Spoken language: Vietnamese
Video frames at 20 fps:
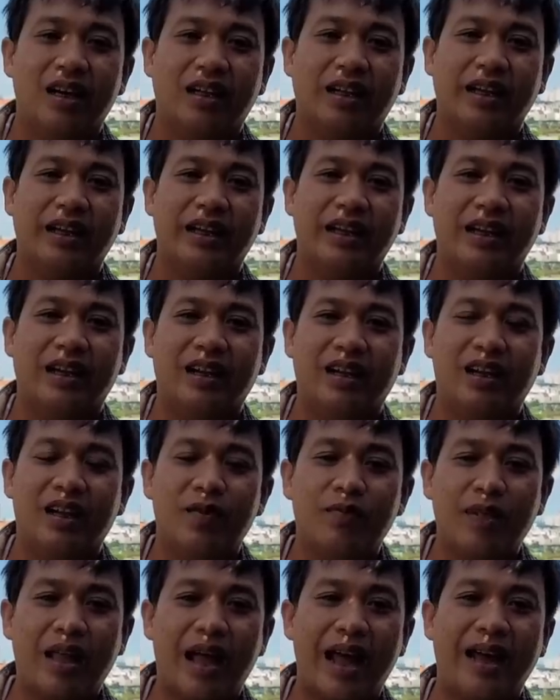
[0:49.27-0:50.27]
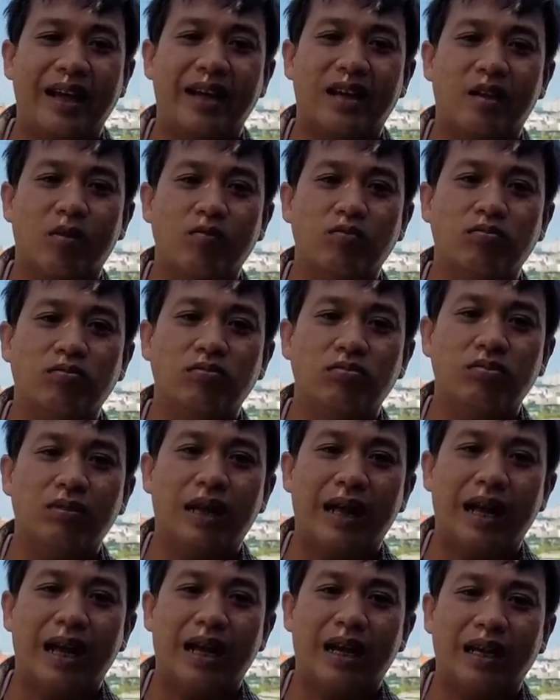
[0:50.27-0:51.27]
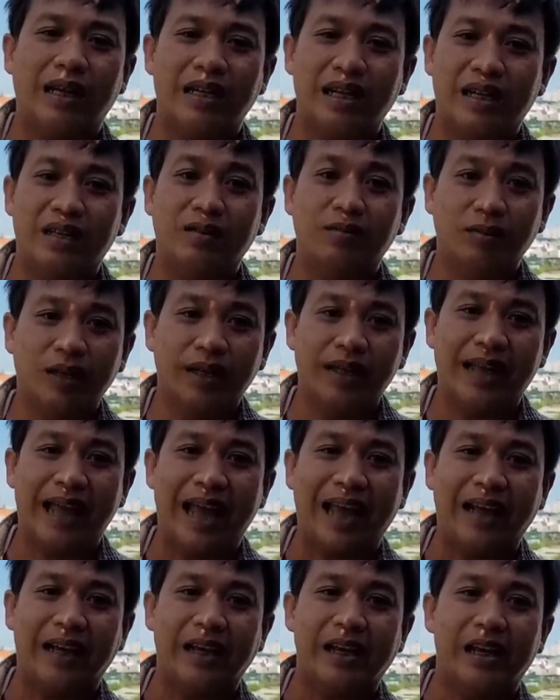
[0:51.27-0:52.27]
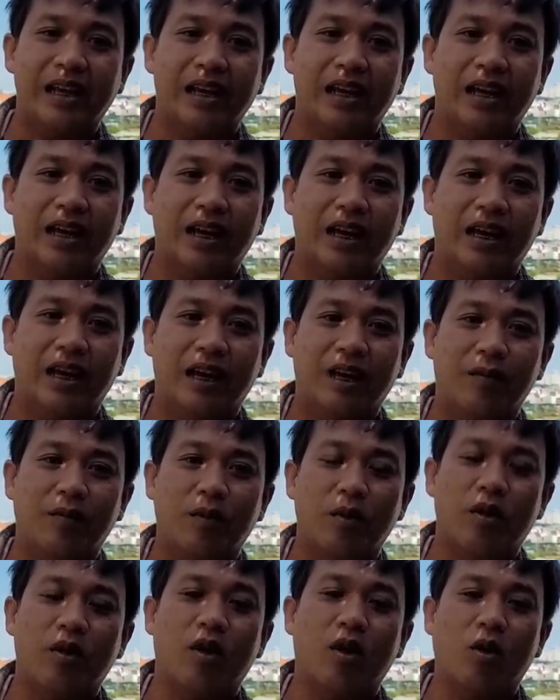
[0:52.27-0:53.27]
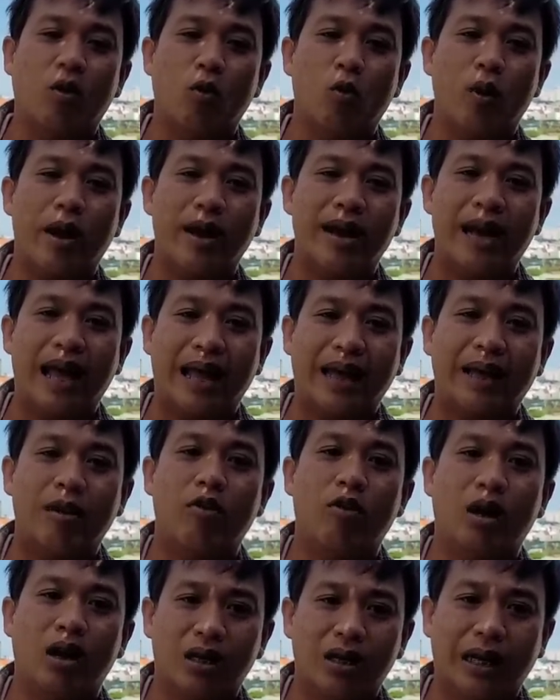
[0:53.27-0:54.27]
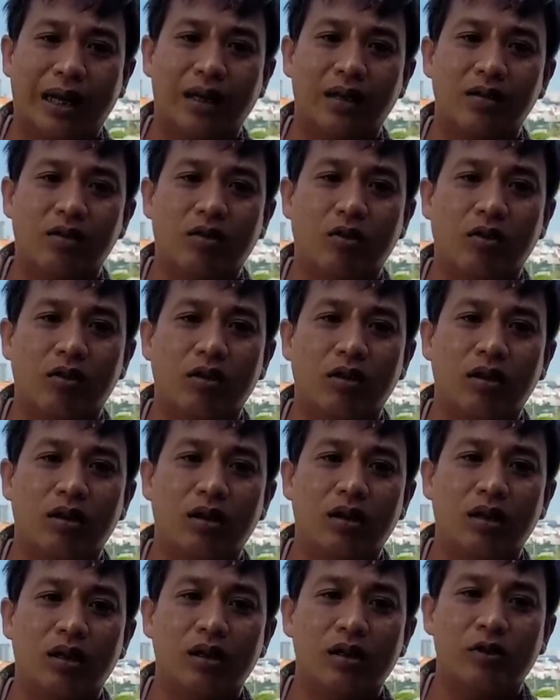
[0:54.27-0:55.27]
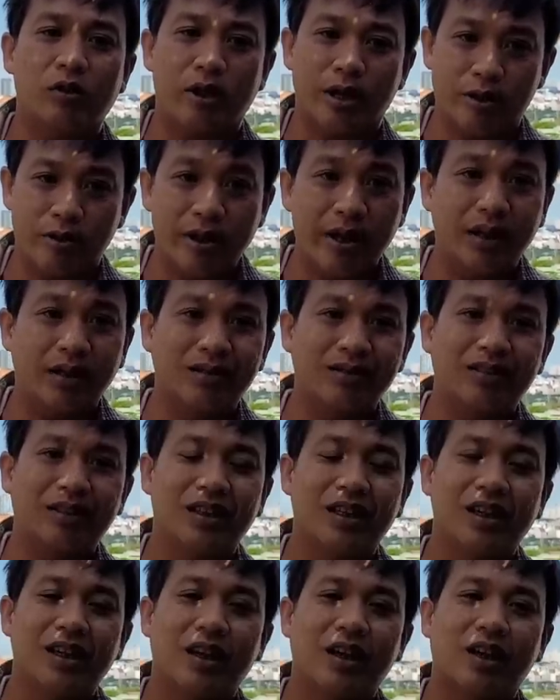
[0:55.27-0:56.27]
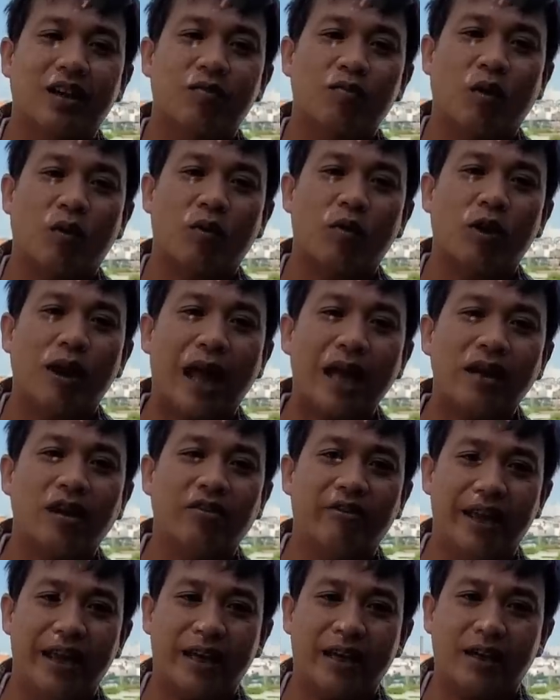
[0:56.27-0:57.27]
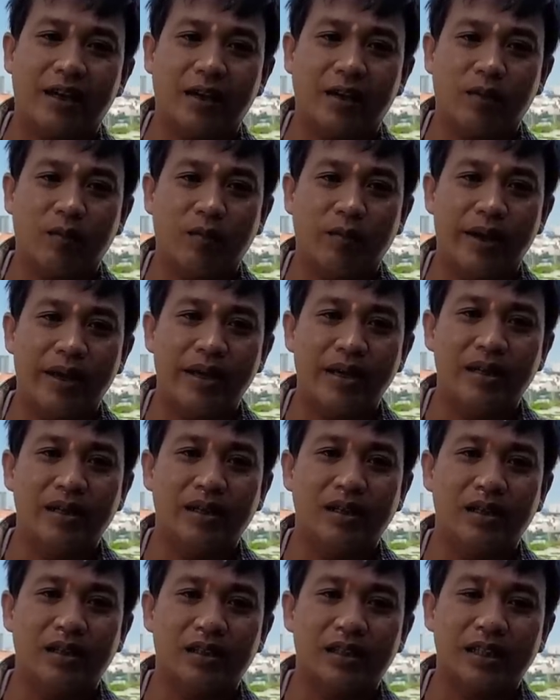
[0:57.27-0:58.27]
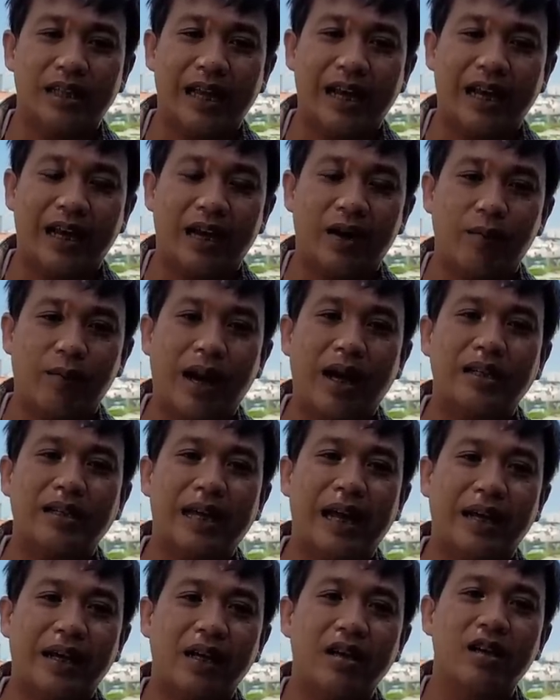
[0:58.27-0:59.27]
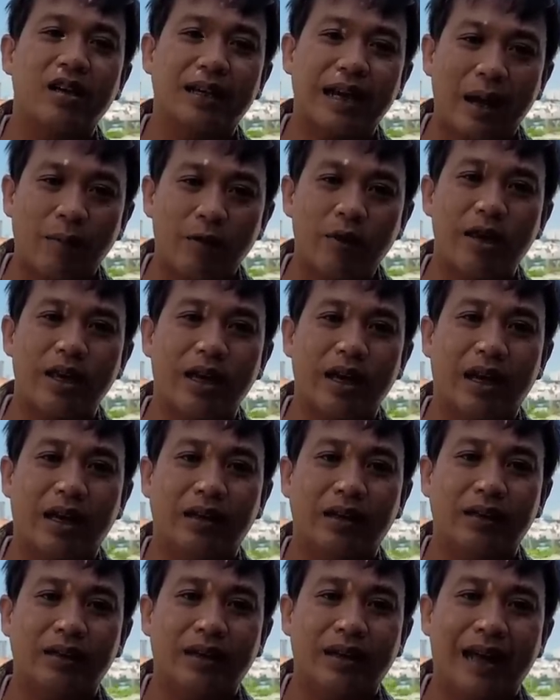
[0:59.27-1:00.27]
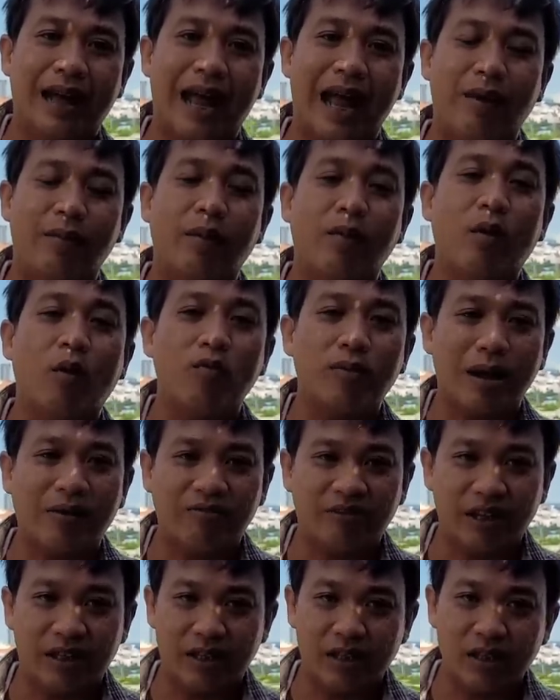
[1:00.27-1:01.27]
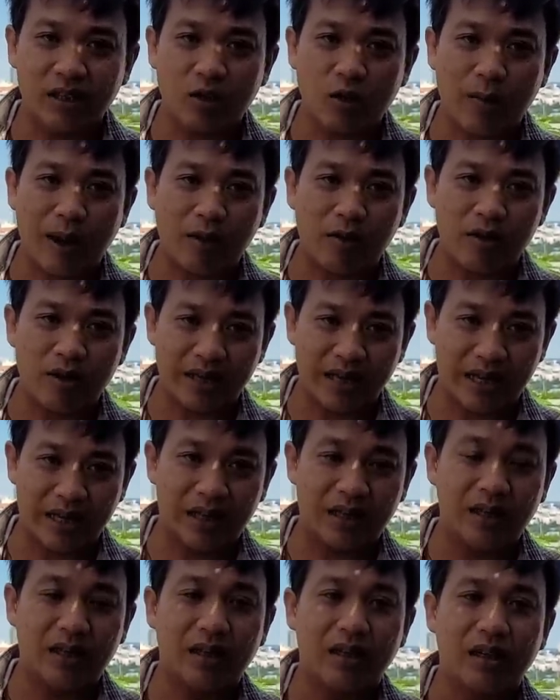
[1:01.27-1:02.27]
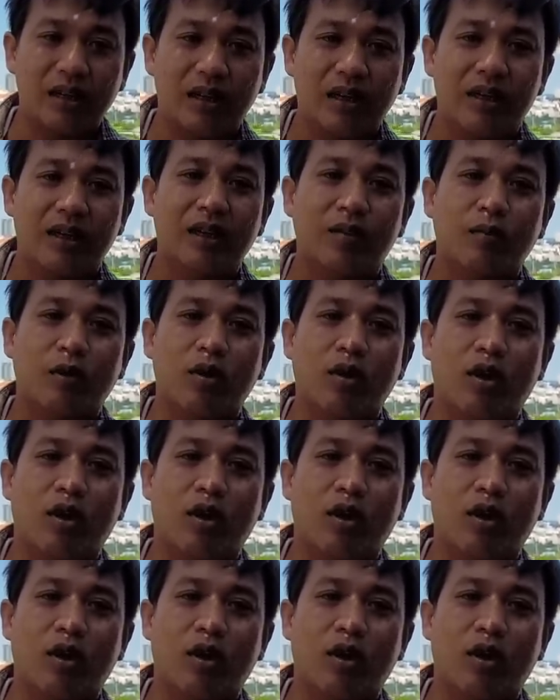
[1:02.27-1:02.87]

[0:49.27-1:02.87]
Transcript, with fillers: thì à, hôm nay cũng là gần 10 ngày à, Bùi Hồ quay lại cái hoàn cảnh của à, ờ, Kiều Duyên một cô gái người Việt bị lừa xe bán sang đất nước Campuchia 21 năm về trước cô bác quý anh chị được Bùi